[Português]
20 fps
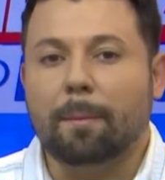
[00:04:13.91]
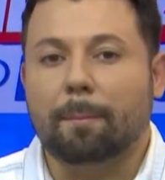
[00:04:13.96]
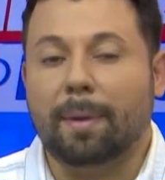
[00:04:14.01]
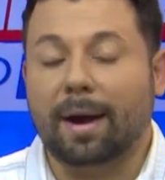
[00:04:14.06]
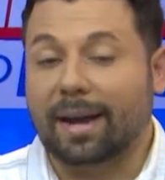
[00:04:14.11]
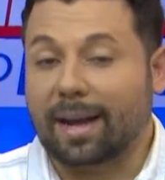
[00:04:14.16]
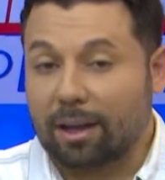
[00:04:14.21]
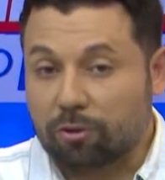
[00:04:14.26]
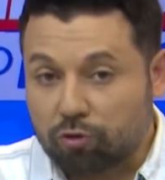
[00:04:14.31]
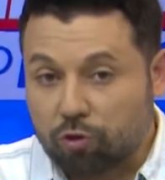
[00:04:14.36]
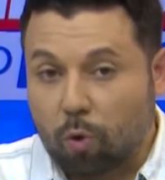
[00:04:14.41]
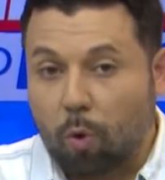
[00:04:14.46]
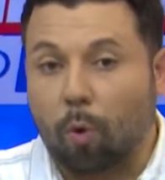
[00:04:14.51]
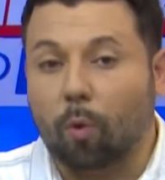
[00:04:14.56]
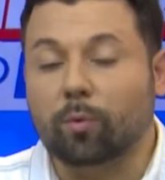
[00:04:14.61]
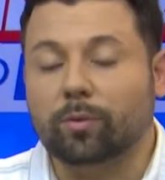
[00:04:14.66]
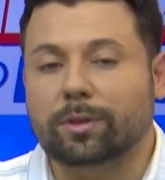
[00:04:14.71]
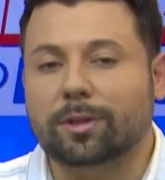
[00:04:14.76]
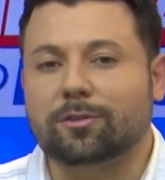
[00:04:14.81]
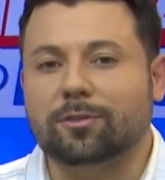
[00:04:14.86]
pagar as
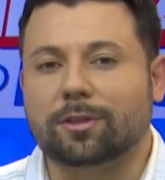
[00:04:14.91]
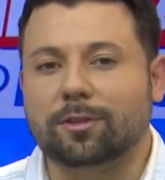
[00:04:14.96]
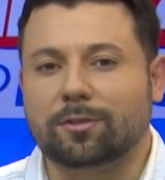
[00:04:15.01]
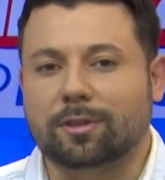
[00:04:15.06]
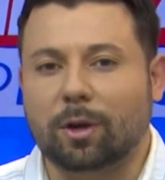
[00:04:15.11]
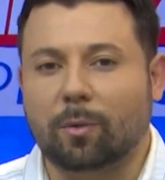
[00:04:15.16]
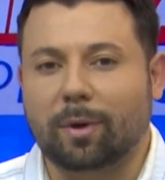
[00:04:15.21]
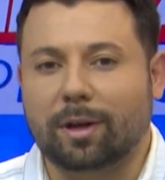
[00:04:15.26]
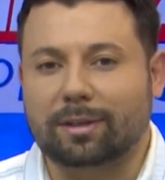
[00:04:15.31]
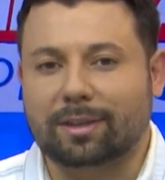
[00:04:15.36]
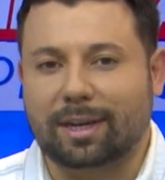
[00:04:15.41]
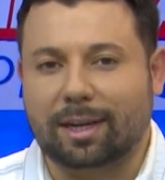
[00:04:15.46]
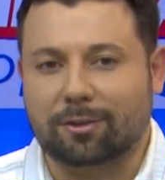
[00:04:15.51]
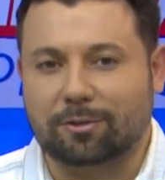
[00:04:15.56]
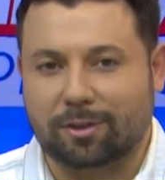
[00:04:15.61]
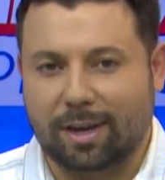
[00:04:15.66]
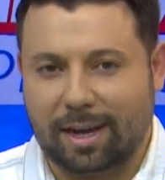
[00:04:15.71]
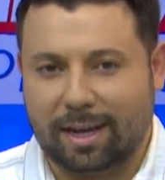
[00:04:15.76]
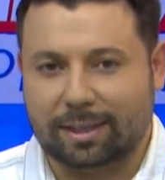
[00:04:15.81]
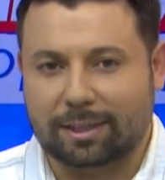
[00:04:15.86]
contas que estão
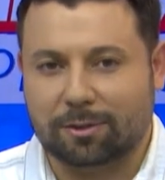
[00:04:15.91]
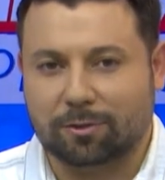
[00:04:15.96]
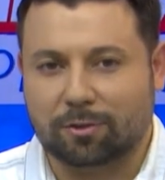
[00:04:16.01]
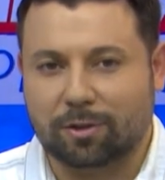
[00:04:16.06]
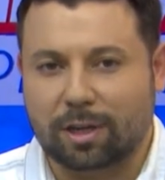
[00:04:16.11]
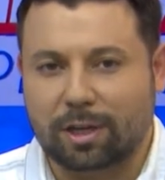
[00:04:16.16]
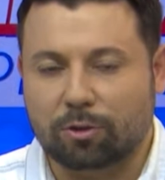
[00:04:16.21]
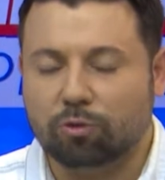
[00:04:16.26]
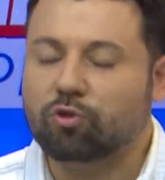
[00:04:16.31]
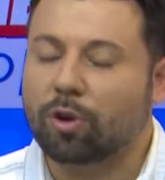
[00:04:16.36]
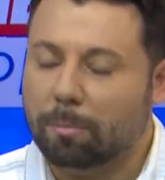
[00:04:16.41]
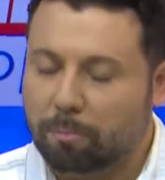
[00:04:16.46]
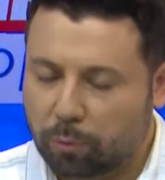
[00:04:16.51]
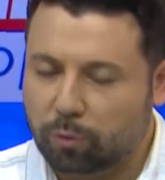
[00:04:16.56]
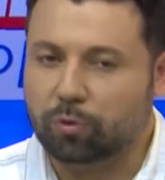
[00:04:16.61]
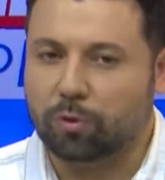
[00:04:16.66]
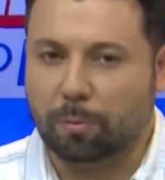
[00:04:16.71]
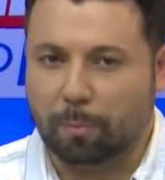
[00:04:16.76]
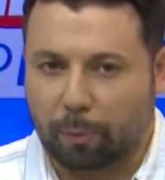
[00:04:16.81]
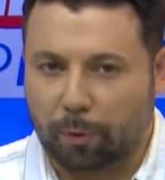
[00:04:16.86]
atrasadas, isso é
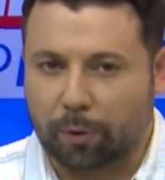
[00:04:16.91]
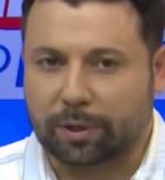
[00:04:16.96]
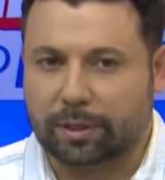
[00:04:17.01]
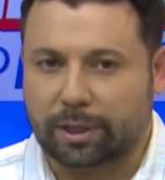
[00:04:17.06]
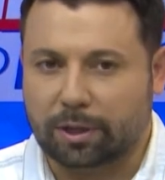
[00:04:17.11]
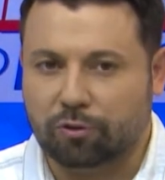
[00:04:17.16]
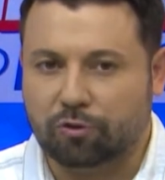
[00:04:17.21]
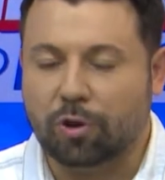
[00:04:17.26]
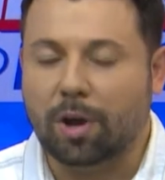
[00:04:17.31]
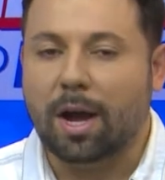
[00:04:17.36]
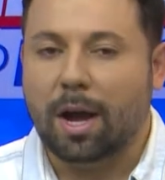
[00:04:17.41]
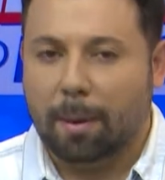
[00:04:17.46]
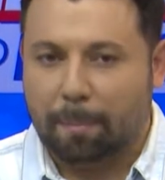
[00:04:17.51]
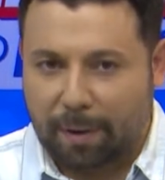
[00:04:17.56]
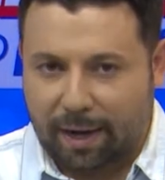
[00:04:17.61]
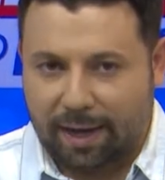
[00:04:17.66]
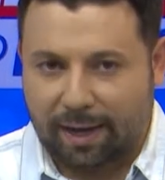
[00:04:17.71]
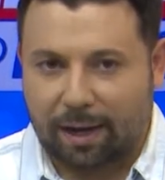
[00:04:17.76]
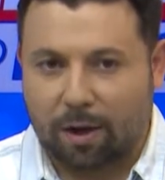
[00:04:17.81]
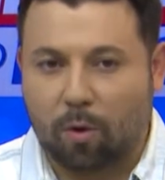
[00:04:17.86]
muito importante
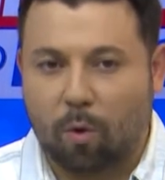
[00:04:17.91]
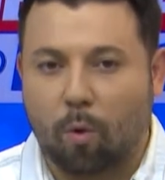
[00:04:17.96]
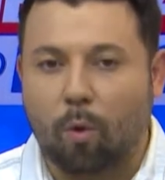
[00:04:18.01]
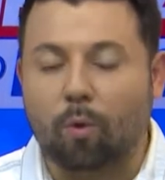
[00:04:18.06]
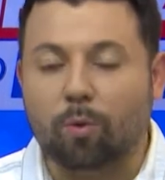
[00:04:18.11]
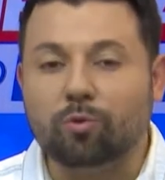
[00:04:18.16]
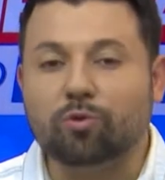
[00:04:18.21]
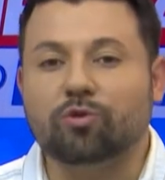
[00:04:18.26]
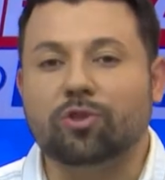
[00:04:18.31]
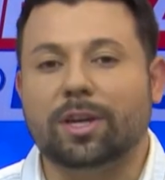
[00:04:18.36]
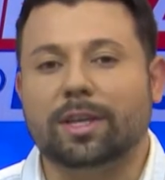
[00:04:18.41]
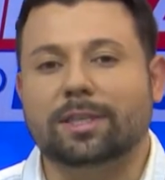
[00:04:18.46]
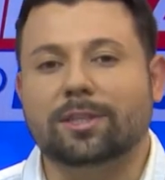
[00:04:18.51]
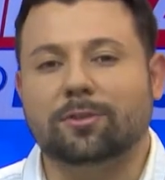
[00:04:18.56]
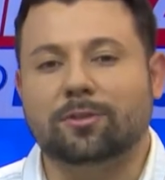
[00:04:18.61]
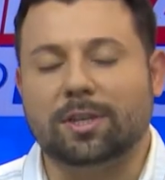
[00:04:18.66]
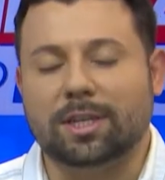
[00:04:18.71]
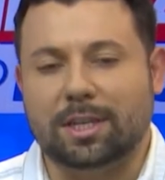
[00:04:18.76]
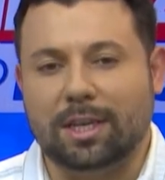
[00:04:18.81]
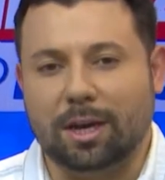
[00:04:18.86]
para ela conseguir
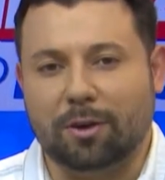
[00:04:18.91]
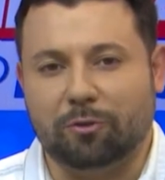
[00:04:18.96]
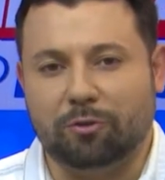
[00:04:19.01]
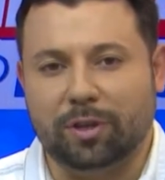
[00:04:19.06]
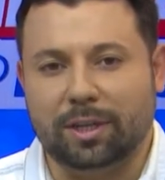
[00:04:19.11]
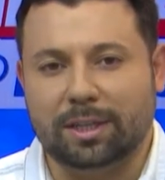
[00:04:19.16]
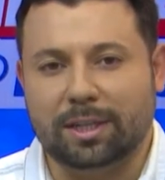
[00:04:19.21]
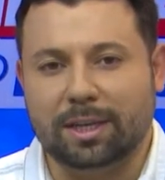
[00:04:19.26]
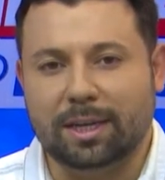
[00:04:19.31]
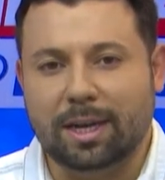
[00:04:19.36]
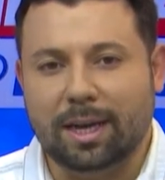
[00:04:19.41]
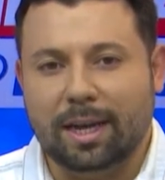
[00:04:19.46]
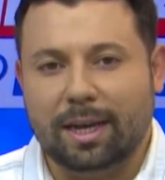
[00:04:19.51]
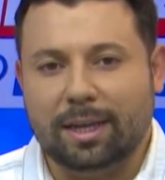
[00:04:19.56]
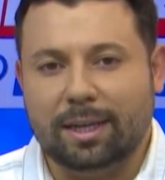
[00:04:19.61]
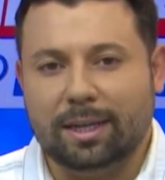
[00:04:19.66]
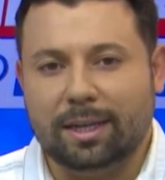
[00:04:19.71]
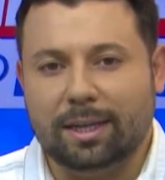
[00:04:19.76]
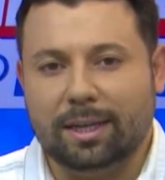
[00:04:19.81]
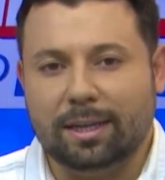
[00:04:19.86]
seguir a vida
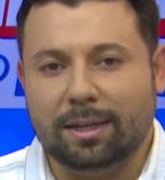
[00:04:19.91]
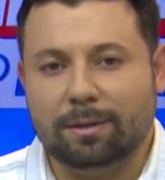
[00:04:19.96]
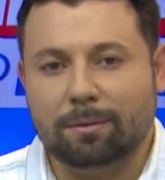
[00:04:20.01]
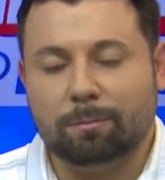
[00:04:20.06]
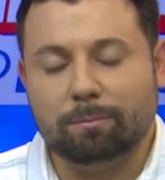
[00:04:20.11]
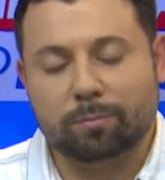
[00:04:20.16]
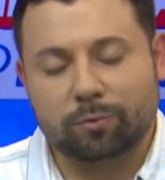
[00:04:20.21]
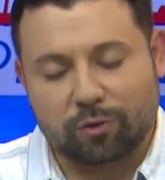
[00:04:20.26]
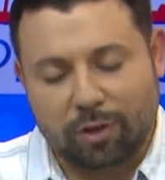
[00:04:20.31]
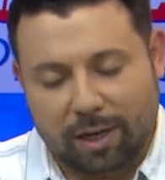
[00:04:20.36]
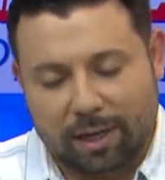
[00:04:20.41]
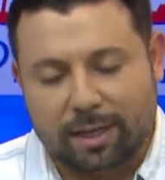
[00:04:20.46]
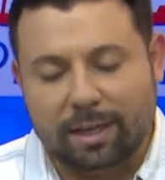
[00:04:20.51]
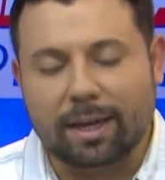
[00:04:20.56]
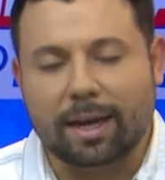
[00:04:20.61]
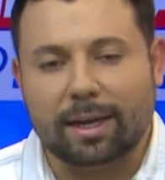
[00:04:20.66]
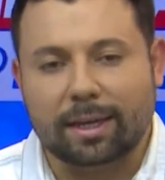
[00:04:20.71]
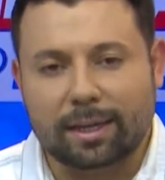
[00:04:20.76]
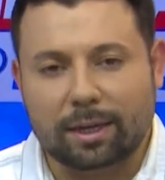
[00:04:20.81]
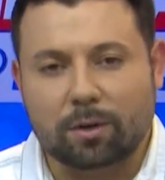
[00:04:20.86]
e
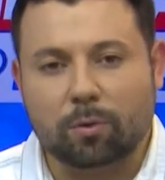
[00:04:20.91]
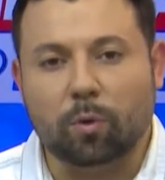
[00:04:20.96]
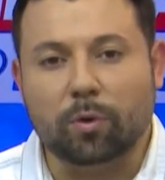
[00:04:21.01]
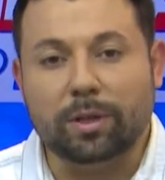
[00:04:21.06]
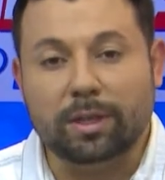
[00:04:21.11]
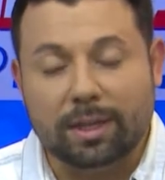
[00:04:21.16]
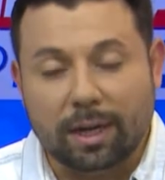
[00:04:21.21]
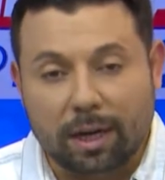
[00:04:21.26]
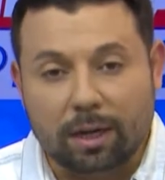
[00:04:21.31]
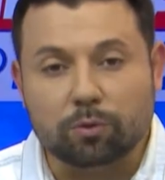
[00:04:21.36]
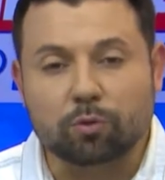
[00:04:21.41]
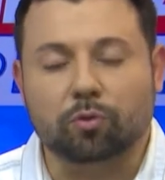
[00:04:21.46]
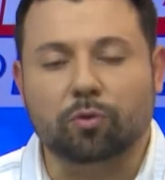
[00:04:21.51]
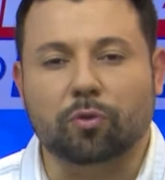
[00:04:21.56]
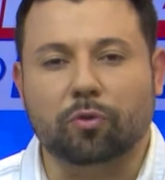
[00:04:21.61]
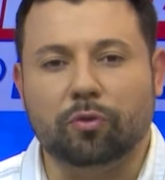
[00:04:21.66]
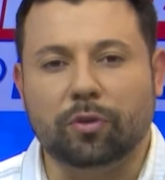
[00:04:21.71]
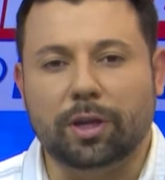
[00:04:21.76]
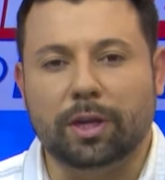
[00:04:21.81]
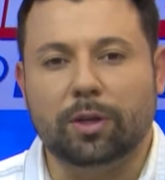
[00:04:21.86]
seguir ali cuidando do
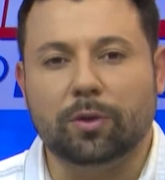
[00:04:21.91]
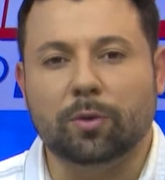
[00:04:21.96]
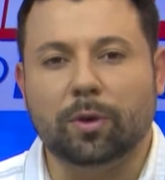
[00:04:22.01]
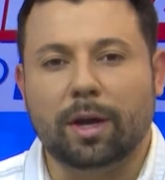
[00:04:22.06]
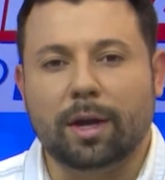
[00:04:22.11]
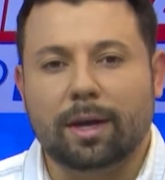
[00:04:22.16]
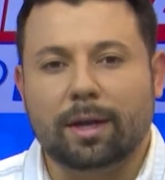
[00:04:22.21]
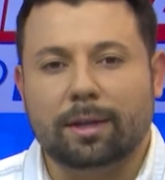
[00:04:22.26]
filho,